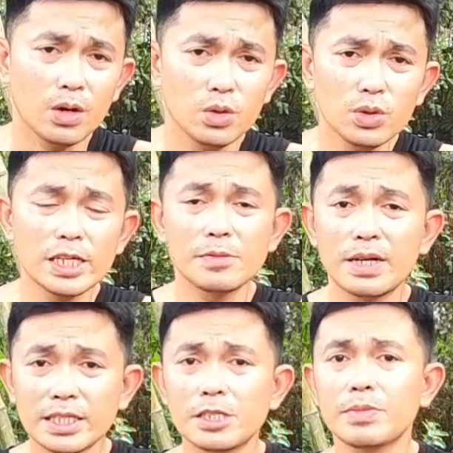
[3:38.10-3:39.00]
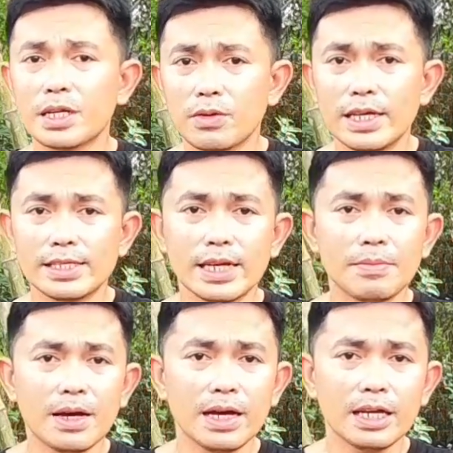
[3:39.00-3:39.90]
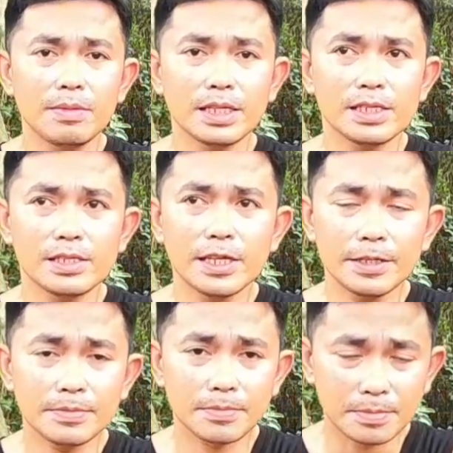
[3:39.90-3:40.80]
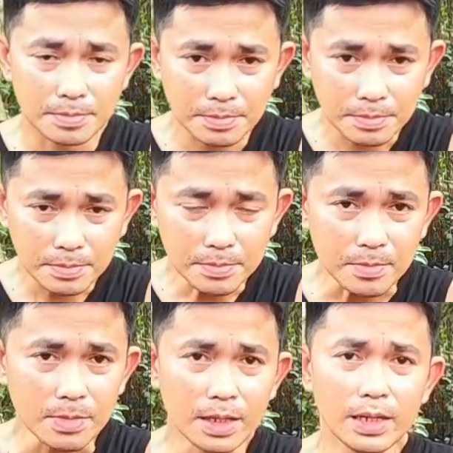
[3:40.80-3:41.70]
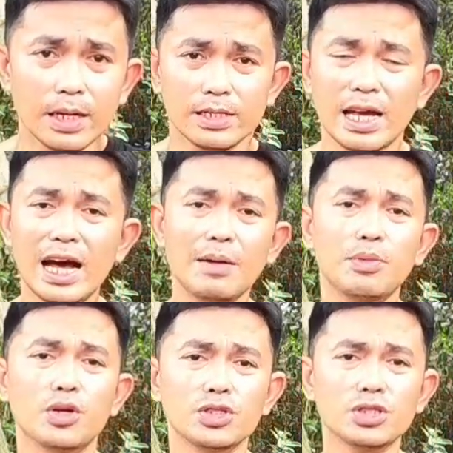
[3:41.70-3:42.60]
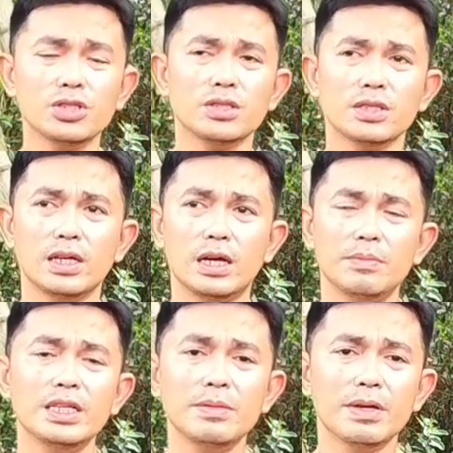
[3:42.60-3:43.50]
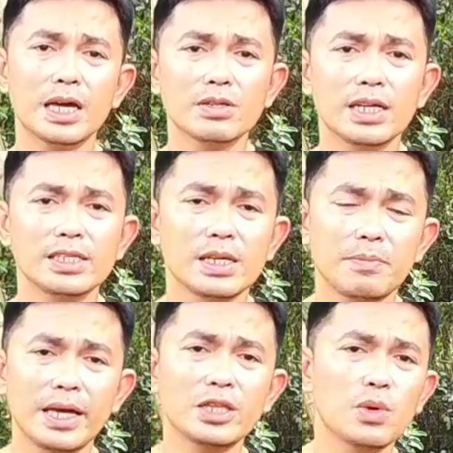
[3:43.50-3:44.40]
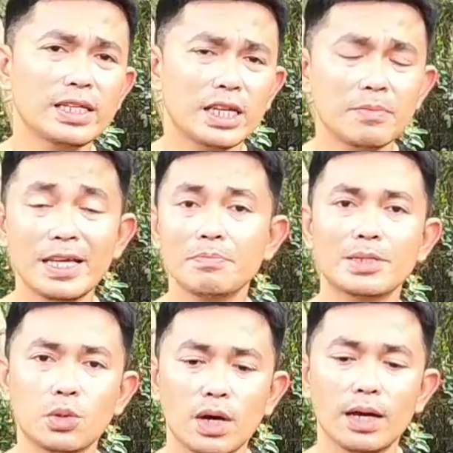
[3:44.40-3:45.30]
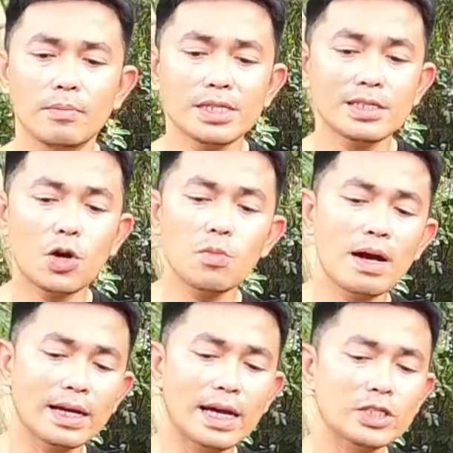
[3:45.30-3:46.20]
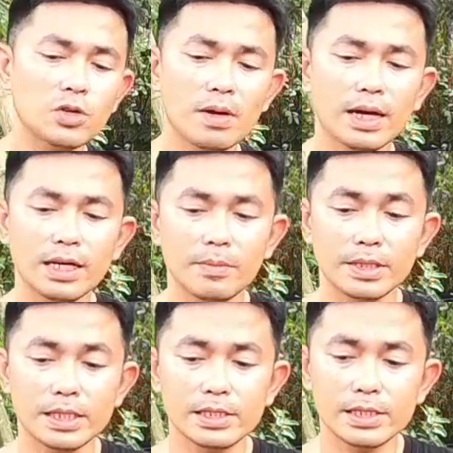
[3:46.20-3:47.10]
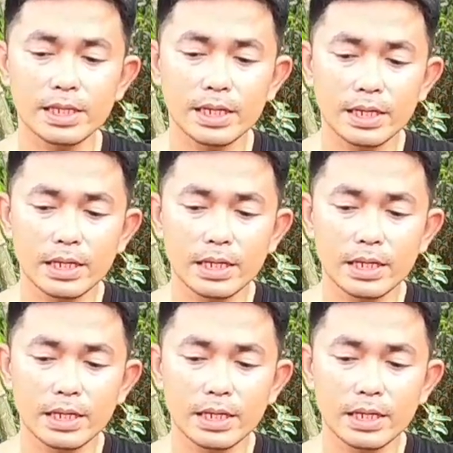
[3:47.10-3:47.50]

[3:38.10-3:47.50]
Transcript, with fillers: oh, lunes, martes, merkules ayan mga kalapatids din sa hapon ang binibigay ko na lang sa plain water, plain patoka basta sa umaga to mga kalapatids